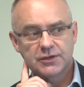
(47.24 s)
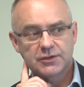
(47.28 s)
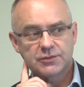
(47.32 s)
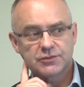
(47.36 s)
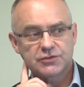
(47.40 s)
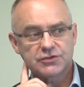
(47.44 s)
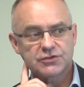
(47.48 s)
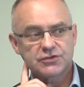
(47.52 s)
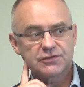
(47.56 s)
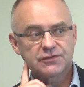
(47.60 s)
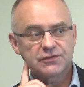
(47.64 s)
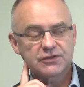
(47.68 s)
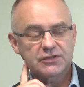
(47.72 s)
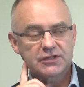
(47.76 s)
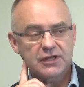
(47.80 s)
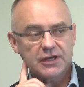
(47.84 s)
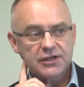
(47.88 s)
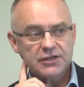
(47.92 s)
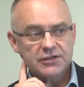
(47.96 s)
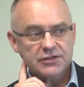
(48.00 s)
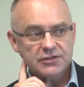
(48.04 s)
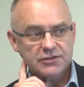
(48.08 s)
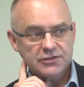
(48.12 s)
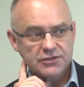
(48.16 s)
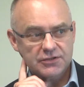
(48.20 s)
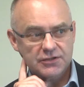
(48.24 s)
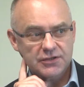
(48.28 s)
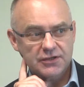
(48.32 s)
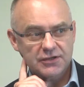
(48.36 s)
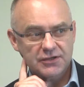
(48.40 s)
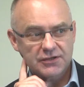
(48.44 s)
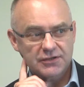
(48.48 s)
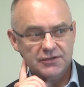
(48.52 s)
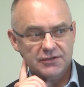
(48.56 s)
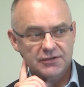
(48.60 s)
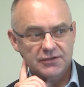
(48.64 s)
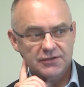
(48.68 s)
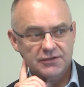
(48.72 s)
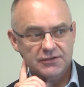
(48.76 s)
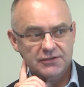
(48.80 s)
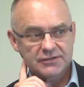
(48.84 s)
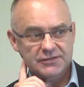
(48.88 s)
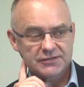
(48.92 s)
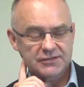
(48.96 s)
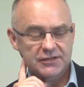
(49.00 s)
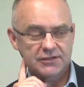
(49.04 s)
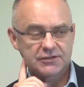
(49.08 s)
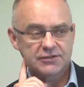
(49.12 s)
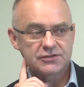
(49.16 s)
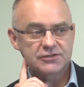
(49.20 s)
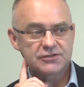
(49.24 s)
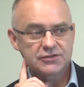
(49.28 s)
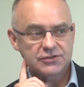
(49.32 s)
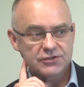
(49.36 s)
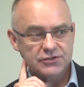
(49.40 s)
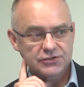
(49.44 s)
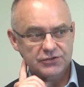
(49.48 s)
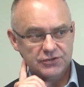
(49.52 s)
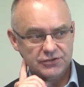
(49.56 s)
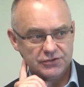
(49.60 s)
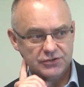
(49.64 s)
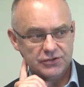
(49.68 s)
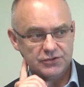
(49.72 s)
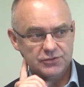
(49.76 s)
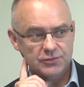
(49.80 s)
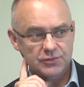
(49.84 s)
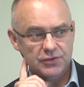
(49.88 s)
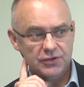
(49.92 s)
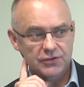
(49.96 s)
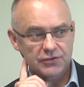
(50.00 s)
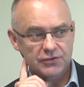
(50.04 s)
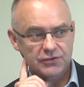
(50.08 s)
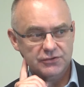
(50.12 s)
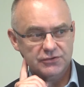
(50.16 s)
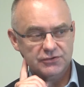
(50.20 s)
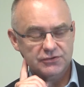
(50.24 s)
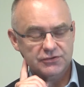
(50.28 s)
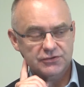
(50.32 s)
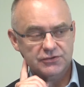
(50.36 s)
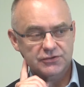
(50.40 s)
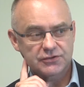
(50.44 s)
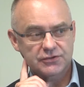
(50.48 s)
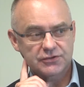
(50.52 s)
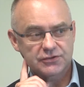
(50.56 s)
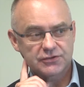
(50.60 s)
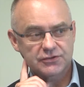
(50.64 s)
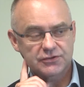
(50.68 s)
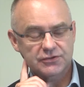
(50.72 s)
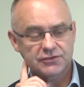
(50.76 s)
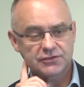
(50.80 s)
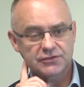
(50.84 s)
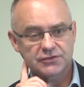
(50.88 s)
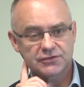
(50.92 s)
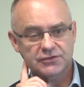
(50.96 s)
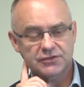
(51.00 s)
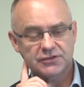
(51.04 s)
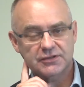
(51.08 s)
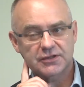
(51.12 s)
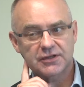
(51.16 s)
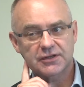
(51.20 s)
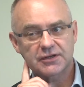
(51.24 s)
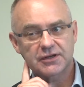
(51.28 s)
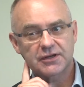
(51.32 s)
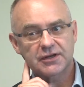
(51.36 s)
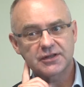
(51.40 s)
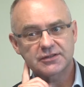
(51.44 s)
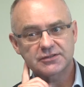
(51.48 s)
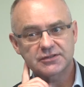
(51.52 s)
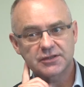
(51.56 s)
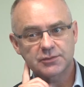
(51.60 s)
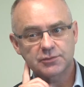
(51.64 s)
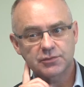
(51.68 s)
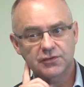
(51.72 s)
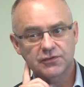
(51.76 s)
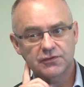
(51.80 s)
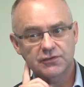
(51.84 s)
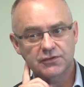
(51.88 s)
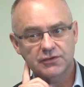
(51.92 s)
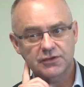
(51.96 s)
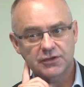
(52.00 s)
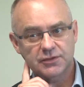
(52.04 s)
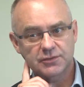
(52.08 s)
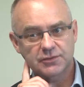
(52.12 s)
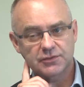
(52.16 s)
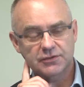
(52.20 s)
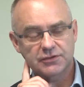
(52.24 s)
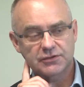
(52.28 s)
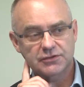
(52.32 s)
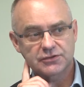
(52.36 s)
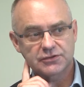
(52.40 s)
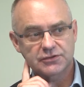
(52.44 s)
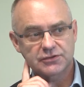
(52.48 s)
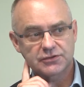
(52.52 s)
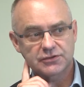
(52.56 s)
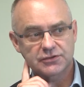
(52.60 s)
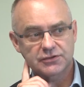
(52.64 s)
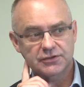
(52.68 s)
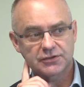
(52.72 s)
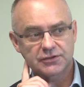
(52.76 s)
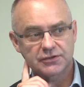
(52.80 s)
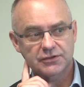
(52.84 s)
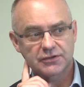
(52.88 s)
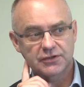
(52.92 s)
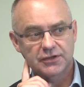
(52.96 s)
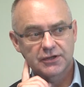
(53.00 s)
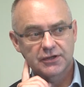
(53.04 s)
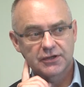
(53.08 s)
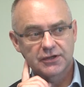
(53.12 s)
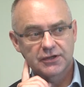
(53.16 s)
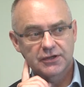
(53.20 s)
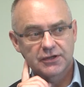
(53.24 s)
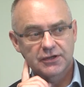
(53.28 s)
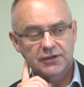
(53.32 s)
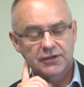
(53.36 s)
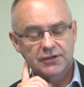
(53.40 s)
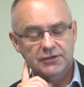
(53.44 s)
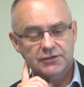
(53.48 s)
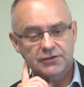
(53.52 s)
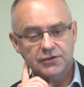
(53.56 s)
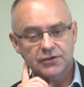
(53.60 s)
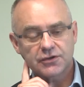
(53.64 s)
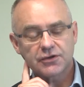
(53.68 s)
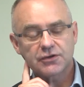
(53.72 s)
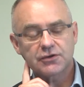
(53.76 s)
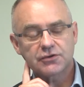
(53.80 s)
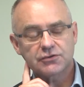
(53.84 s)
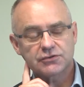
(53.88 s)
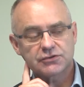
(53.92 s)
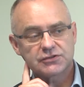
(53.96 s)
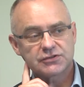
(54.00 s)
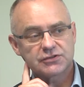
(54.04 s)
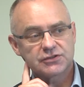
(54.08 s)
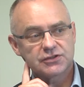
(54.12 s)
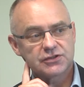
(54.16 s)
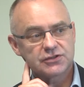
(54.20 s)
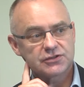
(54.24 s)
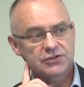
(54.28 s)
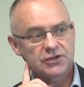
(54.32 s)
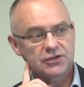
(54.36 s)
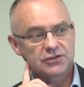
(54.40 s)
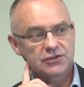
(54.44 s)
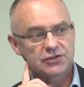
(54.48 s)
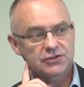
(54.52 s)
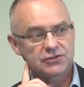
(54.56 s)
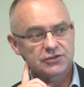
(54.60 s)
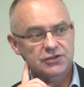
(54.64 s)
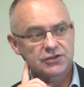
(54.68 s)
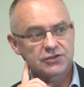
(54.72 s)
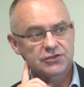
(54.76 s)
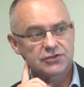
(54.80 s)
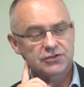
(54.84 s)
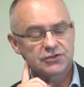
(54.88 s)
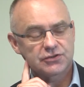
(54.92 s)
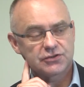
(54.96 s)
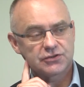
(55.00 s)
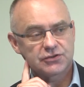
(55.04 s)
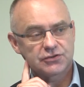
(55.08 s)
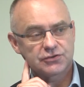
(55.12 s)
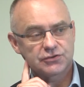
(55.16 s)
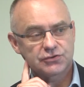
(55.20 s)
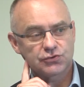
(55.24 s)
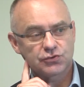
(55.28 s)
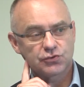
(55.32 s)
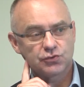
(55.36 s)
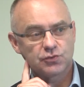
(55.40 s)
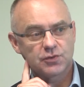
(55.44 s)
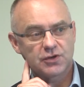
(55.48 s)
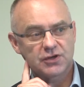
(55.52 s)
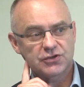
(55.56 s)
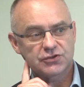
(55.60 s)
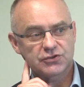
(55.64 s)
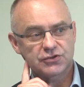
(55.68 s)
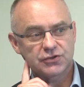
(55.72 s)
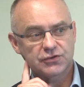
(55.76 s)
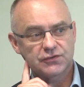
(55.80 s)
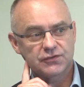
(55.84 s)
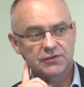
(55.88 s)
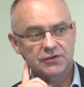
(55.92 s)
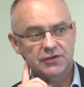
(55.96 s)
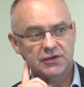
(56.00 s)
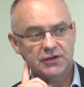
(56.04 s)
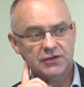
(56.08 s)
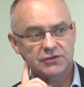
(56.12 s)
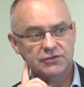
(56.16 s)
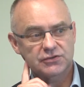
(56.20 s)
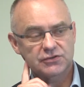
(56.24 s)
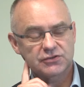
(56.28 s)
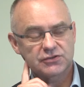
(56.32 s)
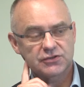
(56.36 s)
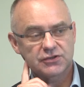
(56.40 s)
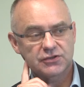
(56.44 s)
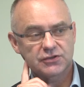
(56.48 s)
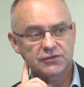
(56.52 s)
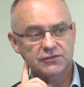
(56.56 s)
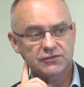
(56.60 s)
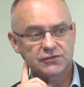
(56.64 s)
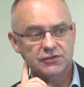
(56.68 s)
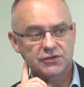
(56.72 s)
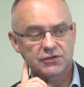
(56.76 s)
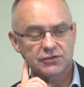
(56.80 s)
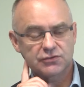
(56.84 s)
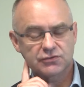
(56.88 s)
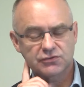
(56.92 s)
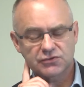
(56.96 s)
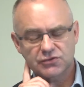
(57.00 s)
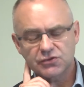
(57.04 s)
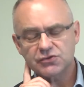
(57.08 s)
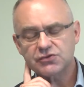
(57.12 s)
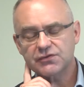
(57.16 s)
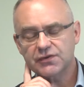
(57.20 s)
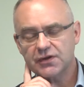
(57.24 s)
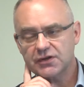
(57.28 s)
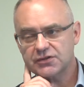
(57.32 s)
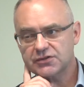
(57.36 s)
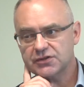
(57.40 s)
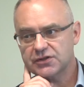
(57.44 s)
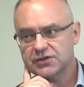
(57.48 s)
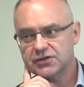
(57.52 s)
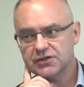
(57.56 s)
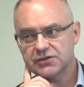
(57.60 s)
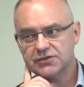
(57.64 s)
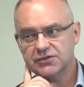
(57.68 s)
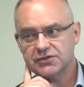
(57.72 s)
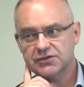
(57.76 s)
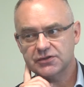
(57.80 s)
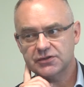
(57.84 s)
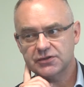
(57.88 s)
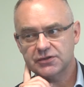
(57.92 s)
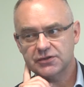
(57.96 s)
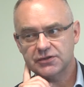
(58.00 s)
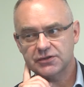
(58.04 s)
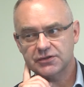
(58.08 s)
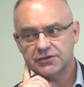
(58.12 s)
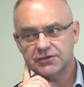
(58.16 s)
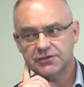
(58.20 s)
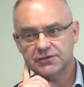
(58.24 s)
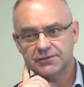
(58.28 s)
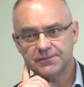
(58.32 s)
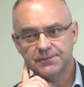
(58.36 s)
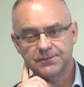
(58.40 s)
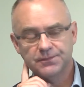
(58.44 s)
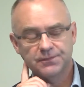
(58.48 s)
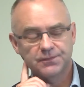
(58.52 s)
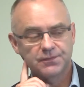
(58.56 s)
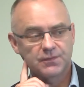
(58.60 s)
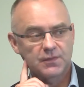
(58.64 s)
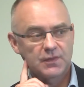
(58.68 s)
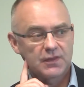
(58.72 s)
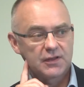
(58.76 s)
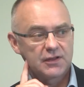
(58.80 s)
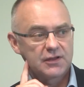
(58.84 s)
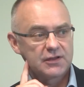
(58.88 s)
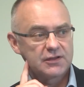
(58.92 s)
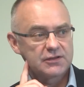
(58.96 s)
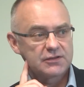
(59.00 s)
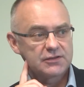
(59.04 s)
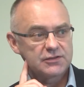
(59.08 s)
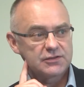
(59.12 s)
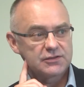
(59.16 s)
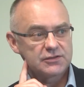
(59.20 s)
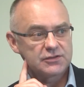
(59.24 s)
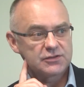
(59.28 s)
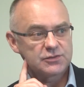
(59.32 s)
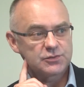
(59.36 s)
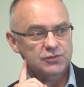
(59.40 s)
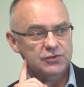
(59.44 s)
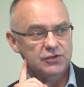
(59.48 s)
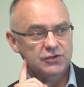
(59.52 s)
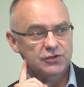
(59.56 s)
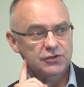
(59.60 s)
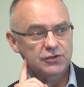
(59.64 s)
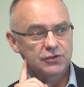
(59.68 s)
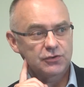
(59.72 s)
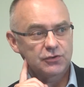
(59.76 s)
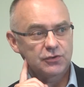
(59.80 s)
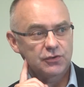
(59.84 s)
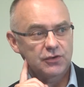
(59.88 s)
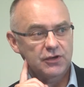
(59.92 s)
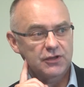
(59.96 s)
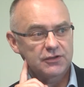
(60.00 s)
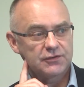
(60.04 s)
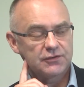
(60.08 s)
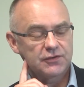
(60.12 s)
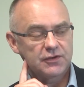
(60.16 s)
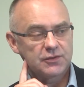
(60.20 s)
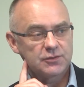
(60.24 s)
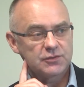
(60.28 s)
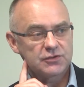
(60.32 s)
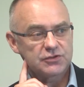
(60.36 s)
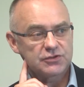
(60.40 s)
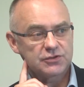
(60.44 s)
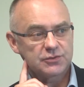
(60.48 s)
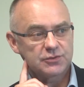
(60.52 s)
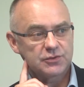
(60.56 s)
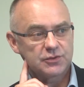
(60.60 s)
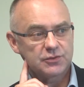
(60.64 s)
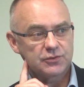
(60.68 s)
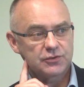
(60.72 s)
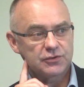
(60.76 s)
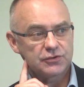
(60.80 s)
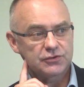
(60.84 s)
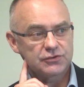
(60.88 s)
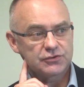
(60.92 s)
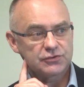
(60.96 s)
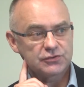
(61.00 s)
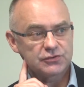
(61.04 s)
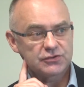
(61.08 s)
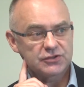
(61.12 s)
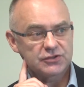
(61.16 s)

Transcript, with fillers: Przy czym wydaje się, statystycznie rzecz biorąc, e, że ta relacja powinna być e, trochę korzystniejsza na rzecz e, szkół branżowych, a to z tego względu, z doświadczeń naszych sprzed kilku lat wiemy, że po prostu